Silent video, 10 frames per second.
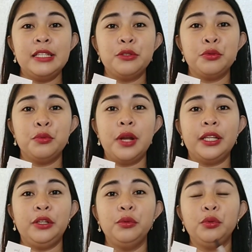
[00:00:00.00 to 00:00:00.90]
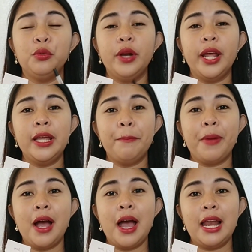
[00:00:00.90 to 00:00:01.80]
isusulat yung tunay niyang
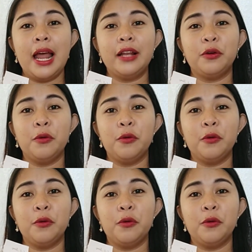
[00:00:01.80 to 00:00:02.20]
pangalan.